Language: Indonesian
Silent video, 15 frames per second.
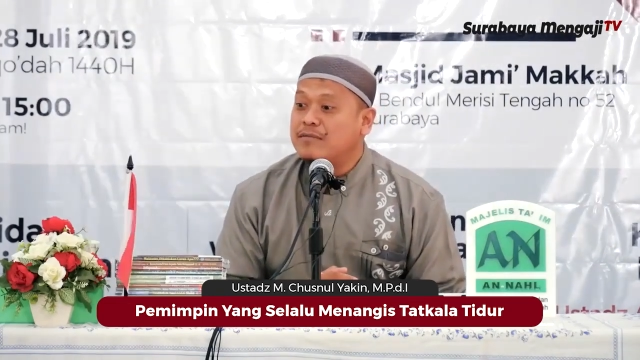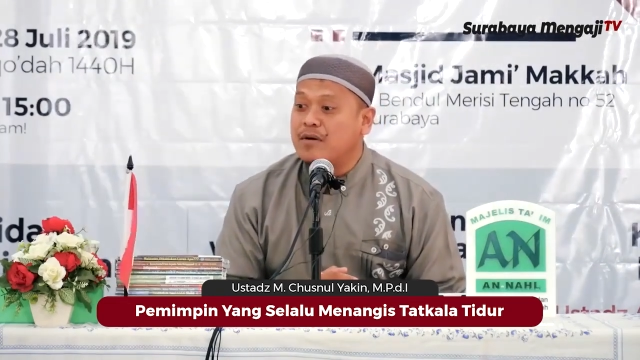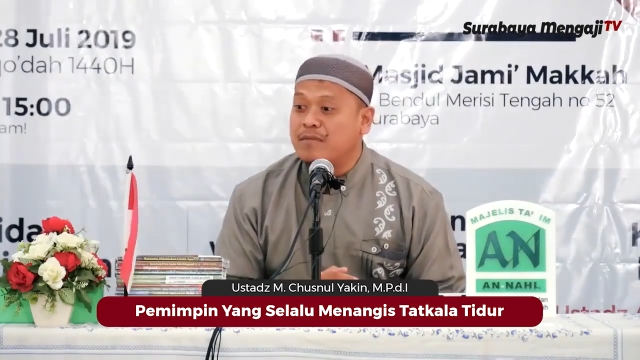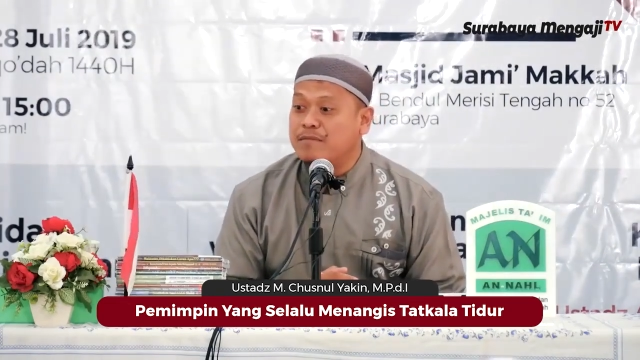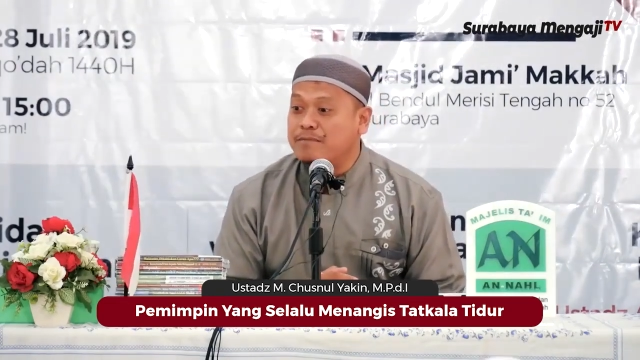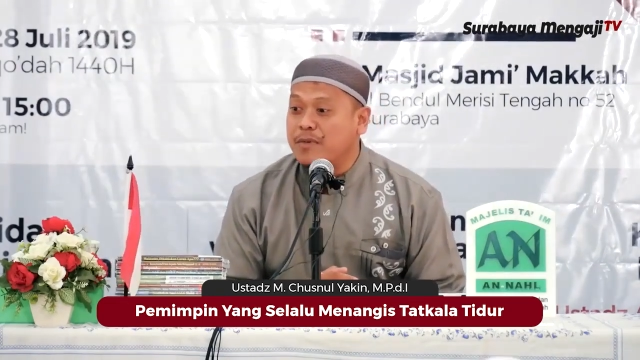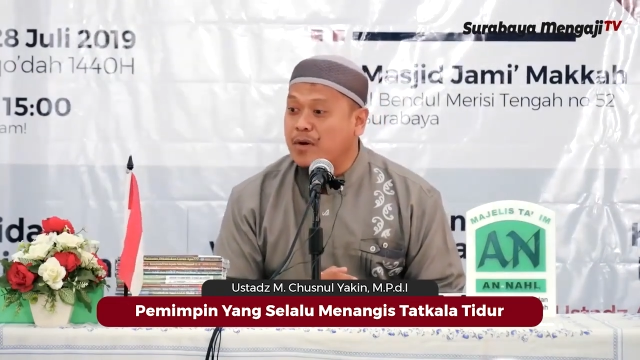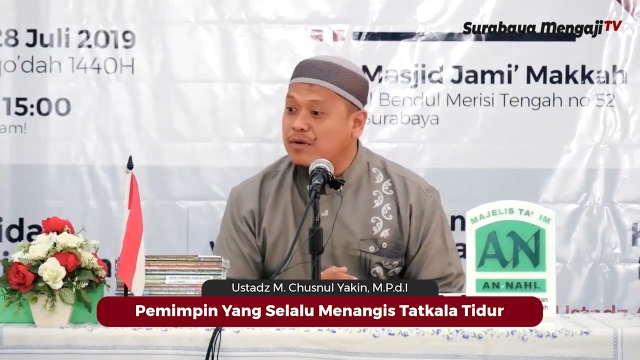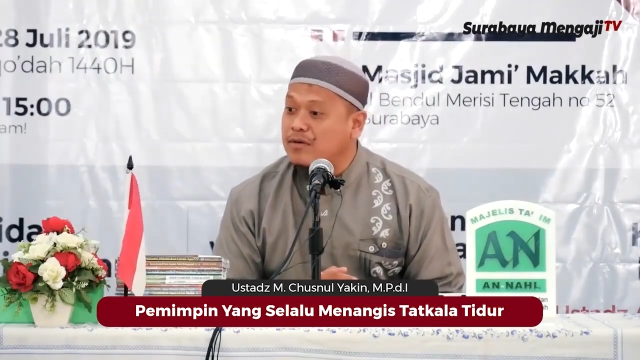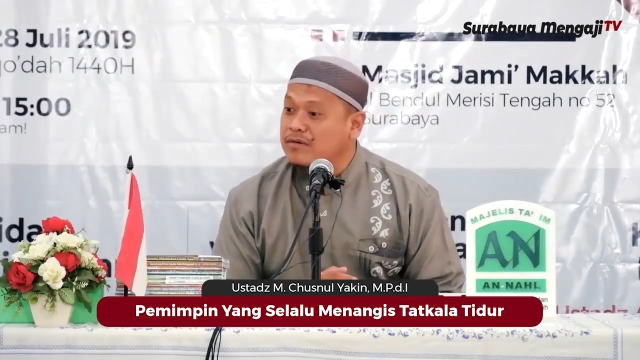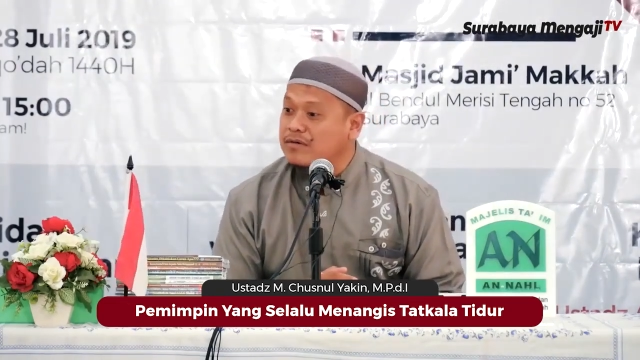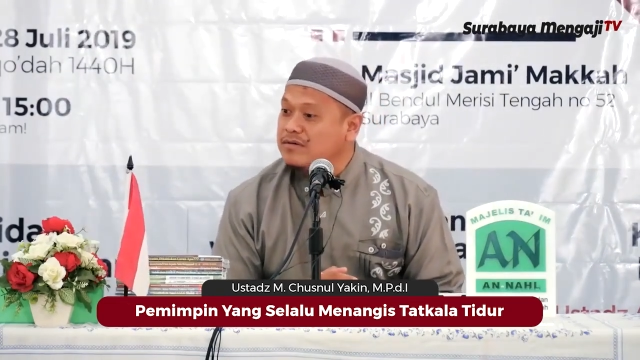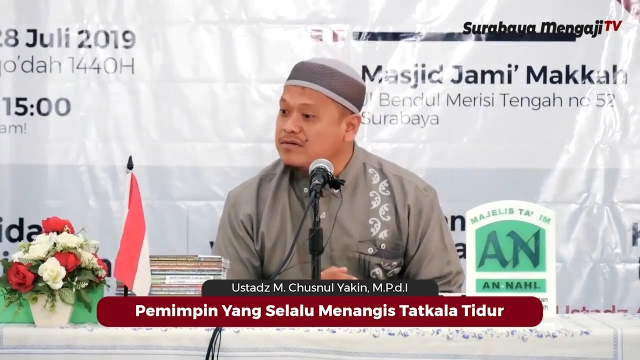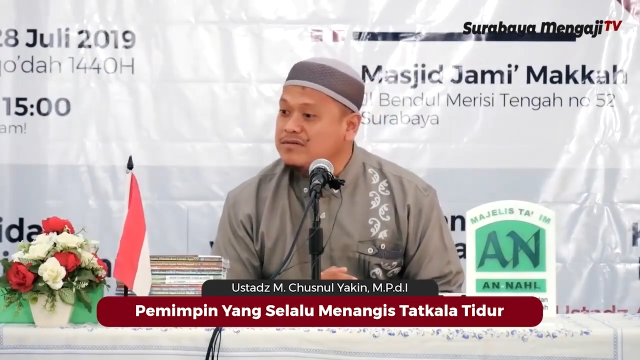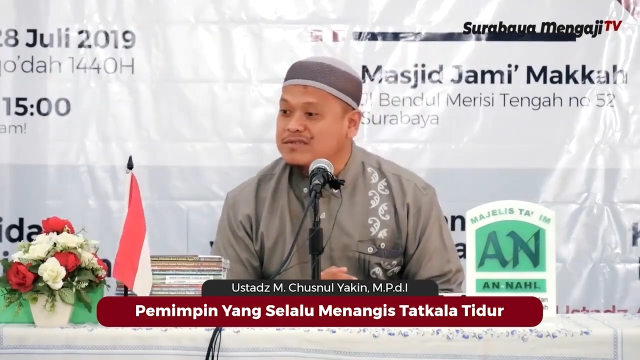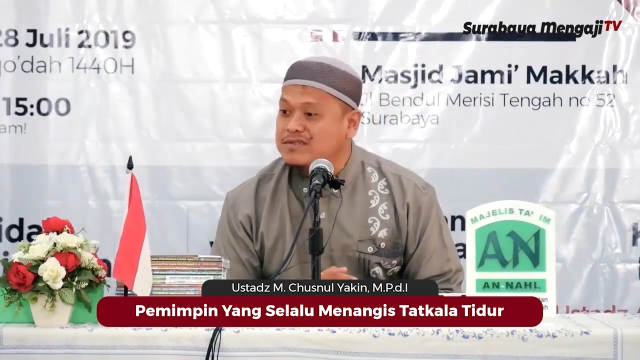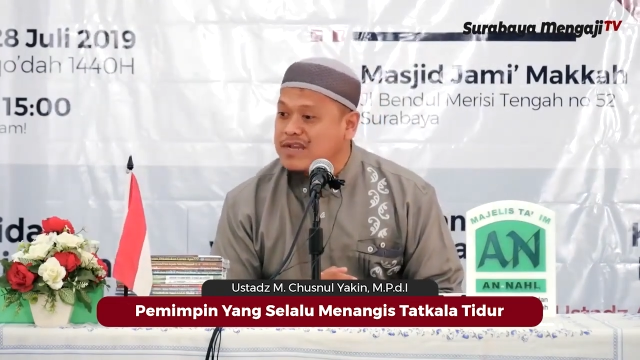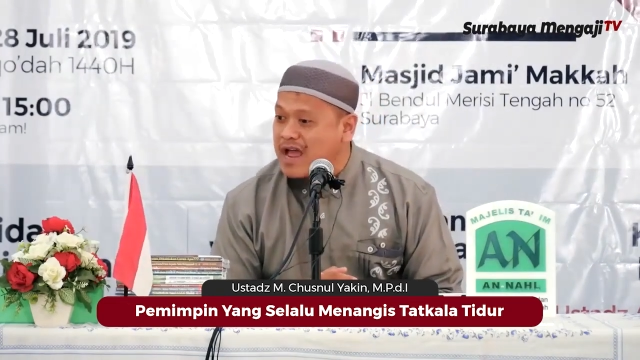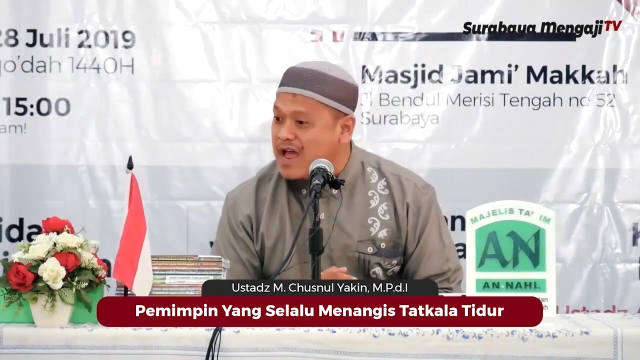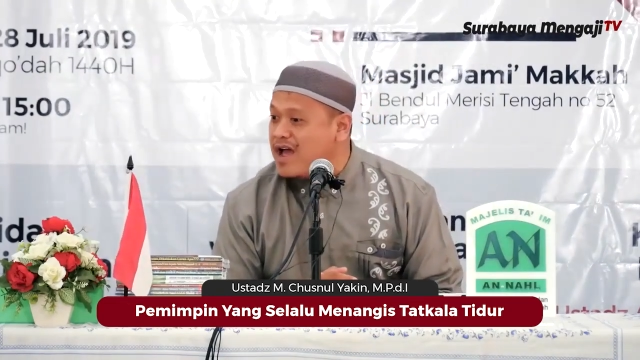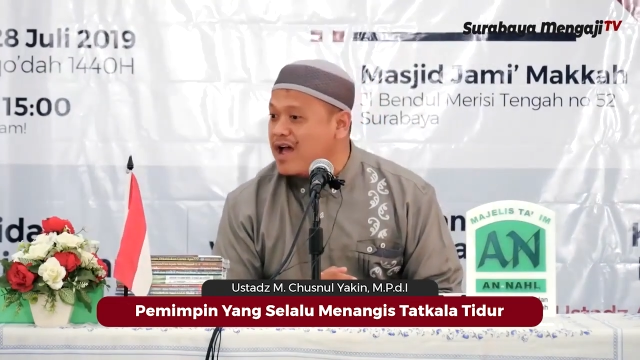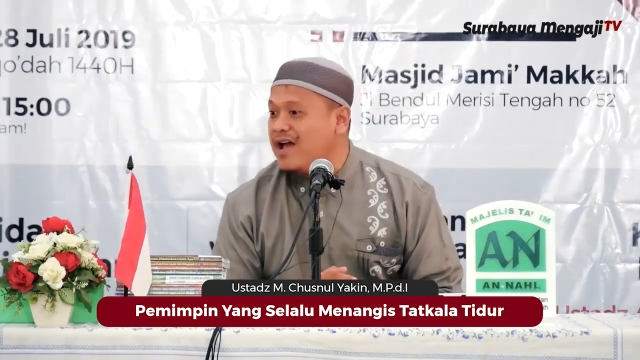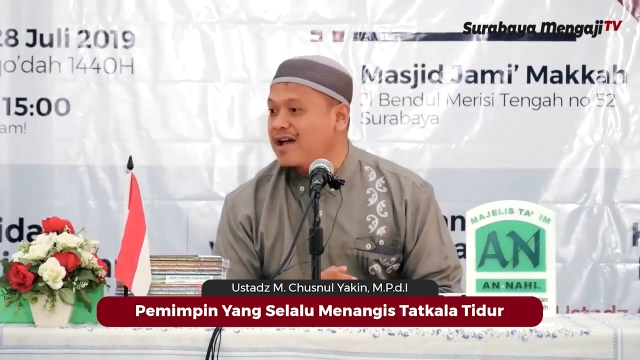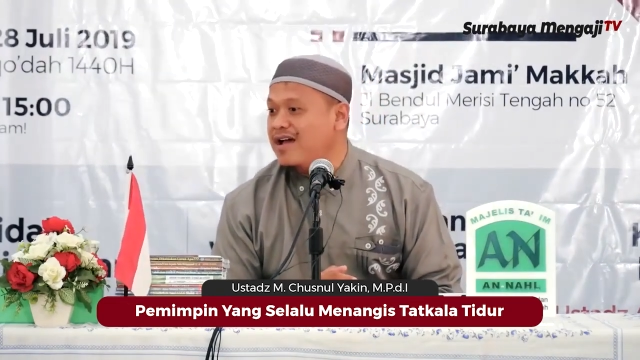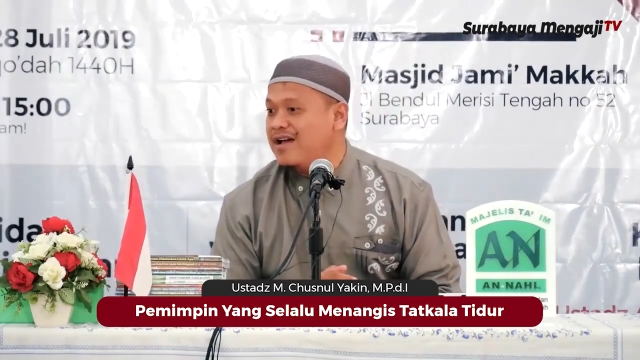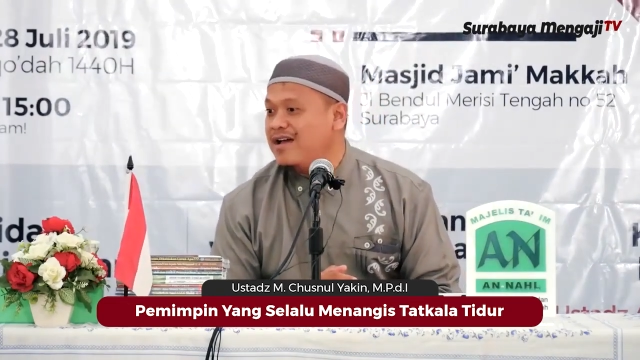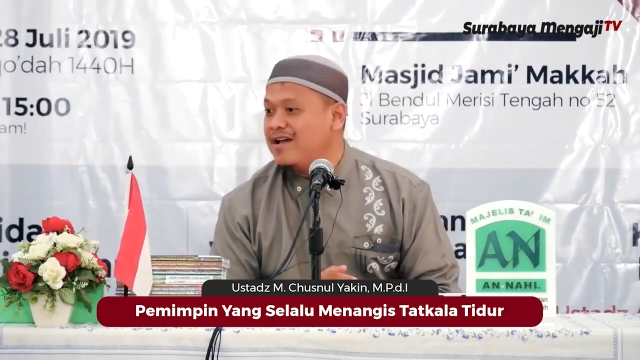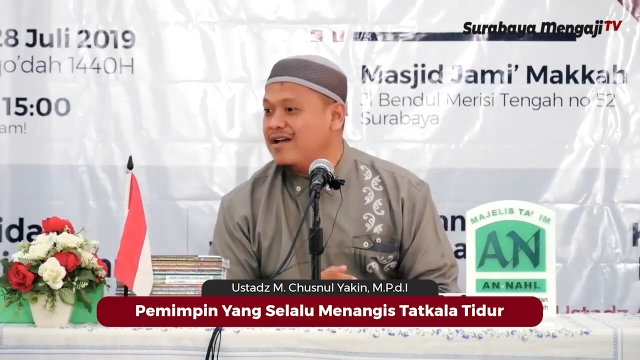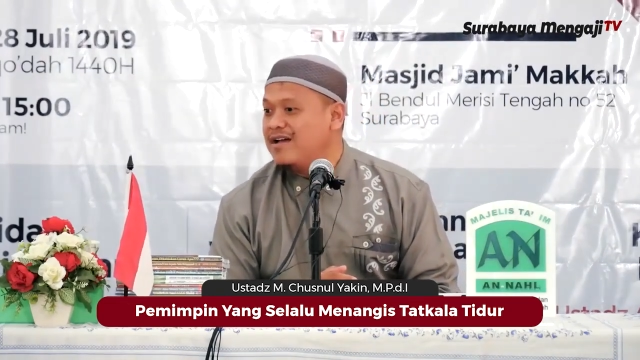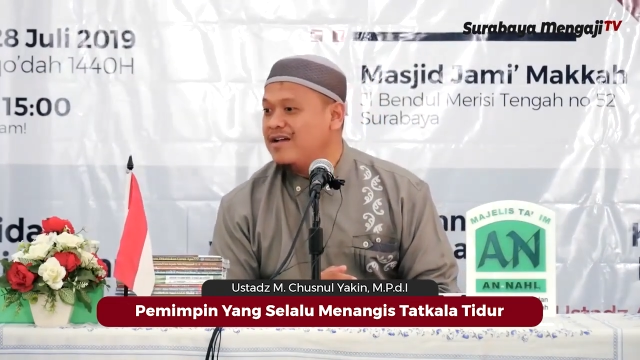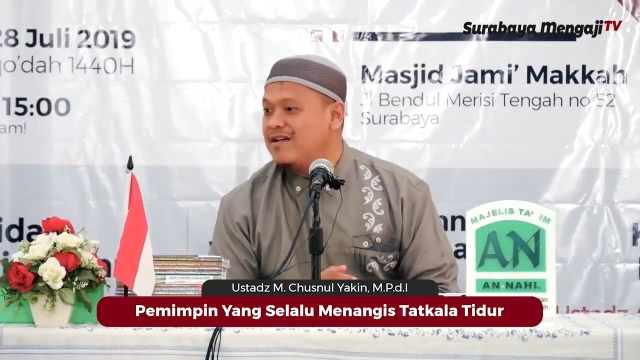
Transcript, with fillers: mumpung, enggak.